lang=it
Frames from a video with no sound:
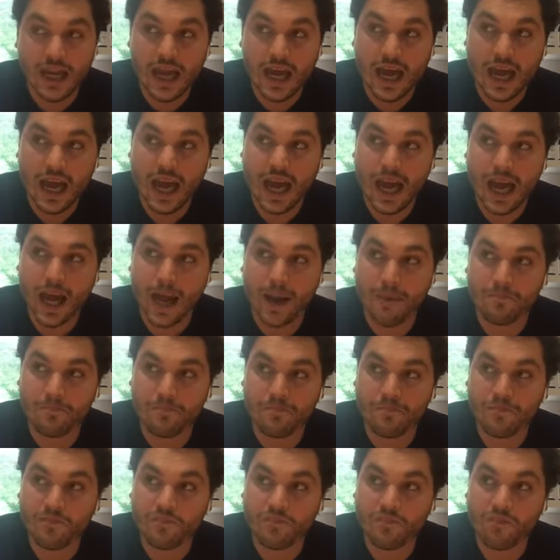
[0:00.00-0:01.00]
E,
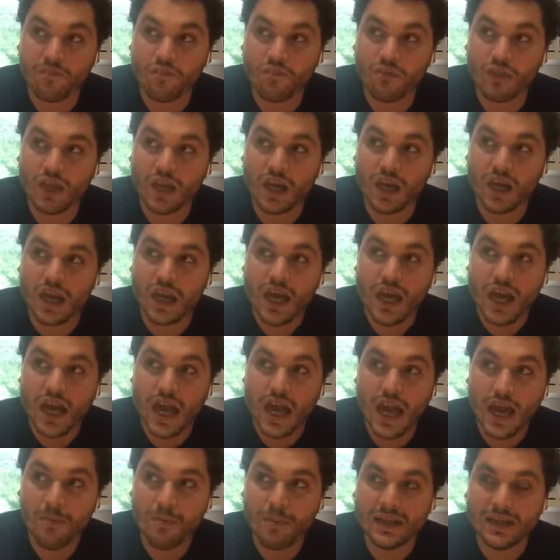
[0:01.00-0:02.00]
ehm,
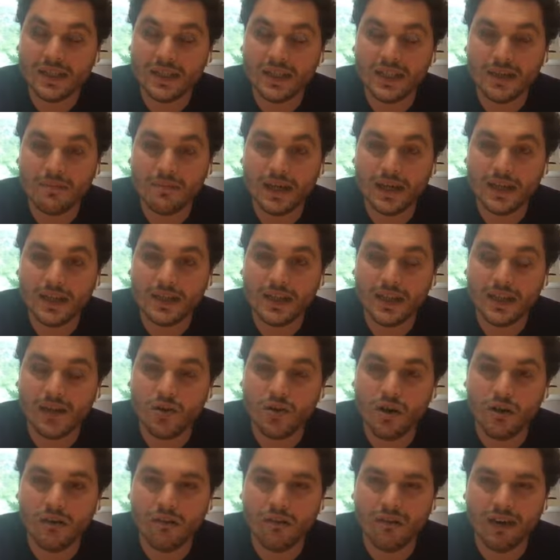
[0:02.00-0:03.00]
e praticamente lui
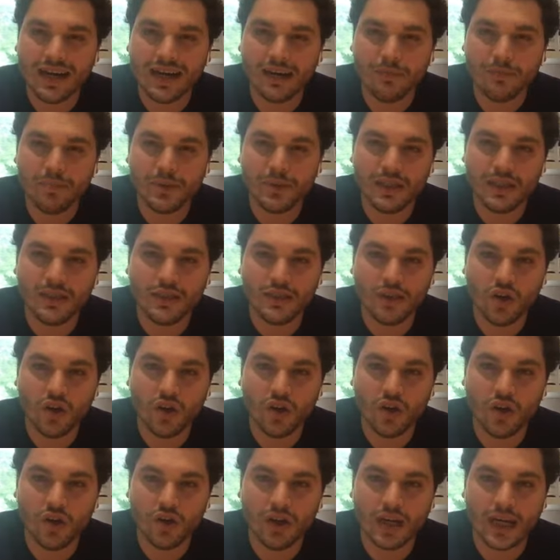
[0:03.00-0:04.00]
aveva
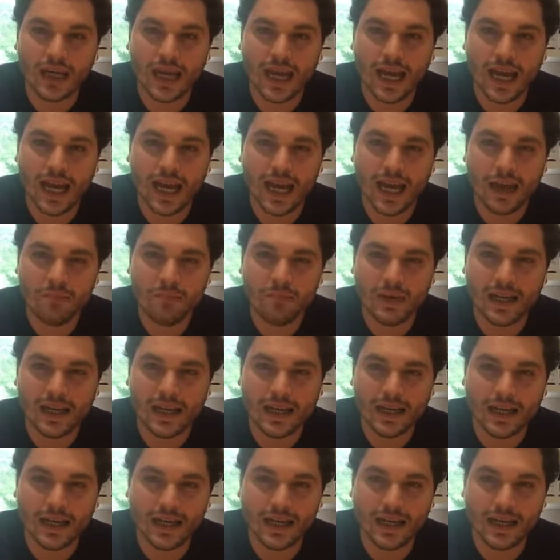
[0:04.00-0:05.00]
capito che per
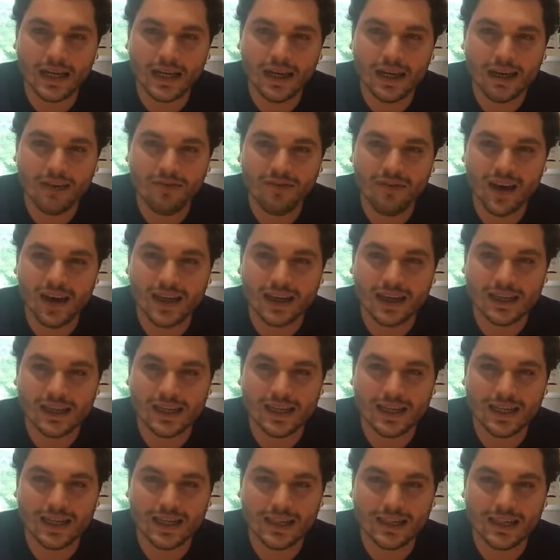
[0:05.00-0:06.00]
eh, fare dei
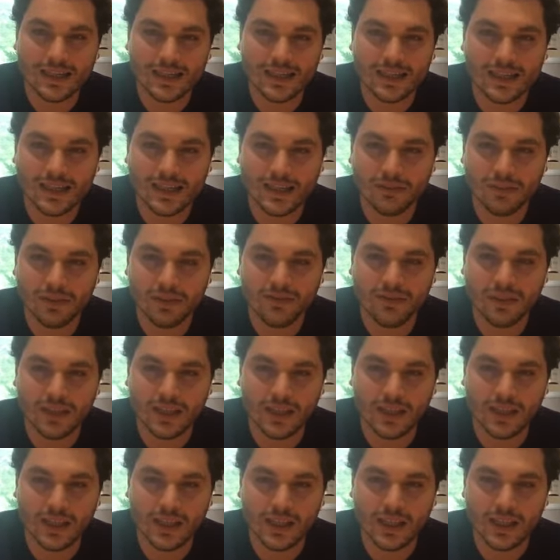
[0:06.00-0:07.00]
grandissimi
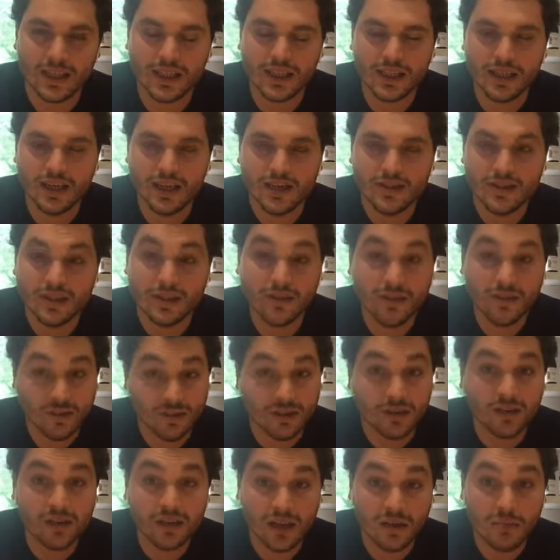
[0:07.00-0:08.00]
vini
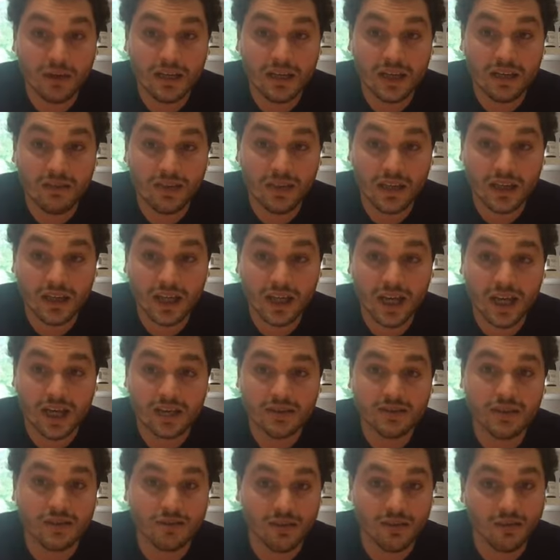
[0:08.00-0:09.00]
servivano delle belle vigne,
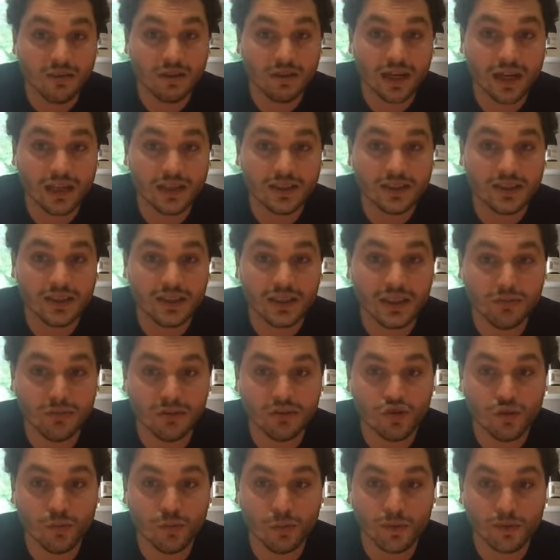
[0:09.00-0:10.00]
serviva una cantina, ma
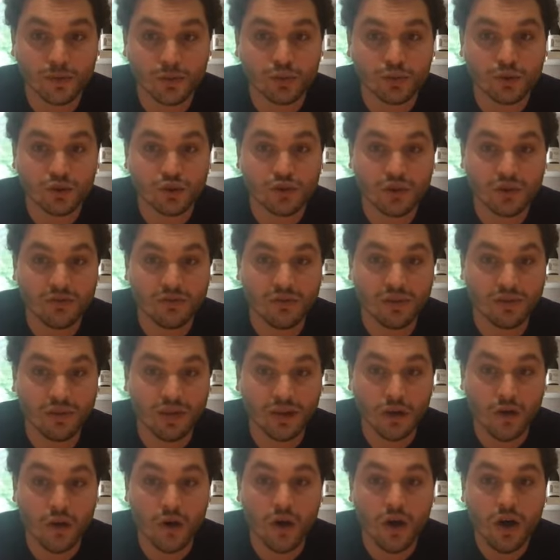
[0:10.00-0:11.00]
soprattutto
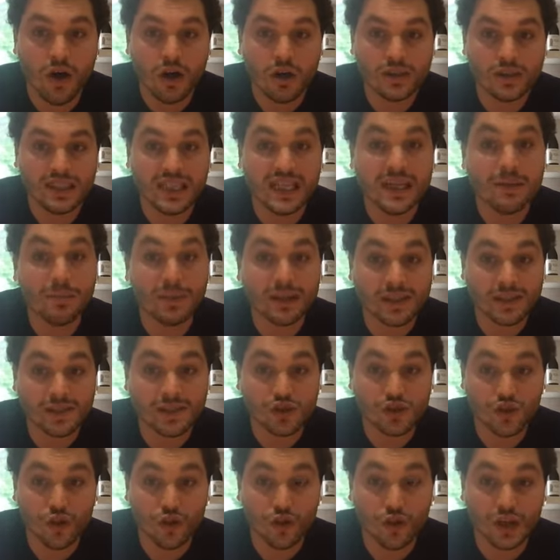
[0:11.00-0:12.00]
servivano delle
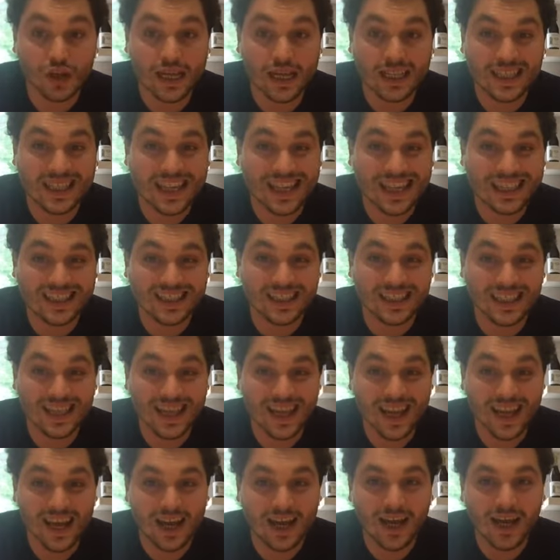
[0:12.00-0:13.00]
persone
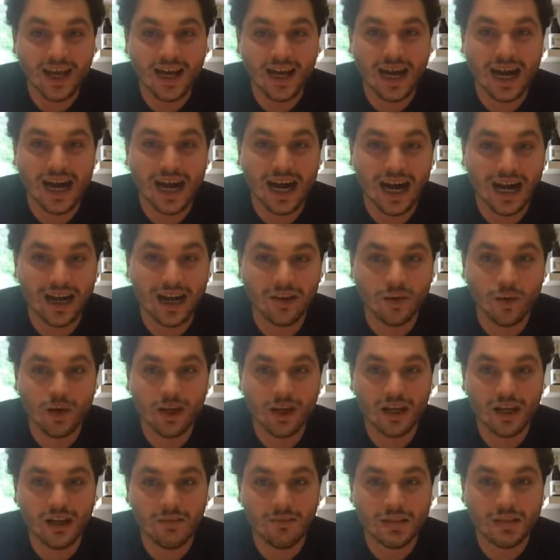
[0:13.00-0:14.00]
dedite a
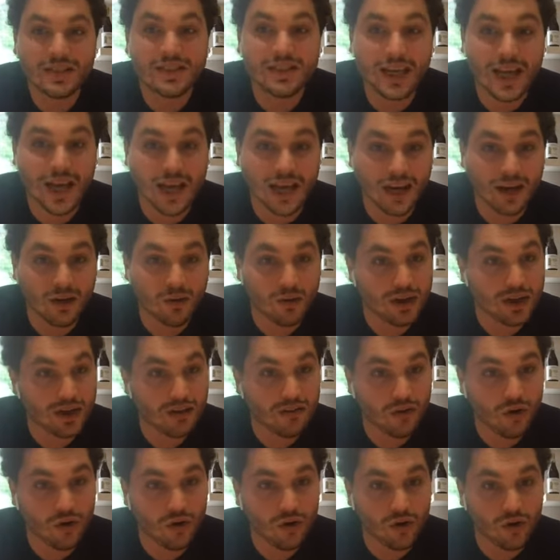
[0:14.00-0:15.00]
quel mestiere, a quel
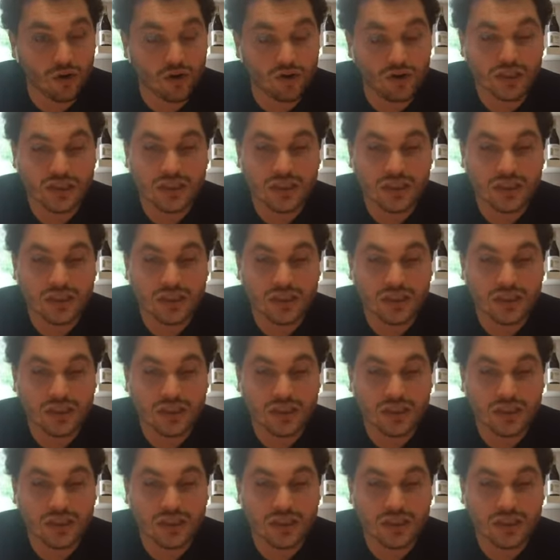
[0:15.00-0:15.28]
lavoro.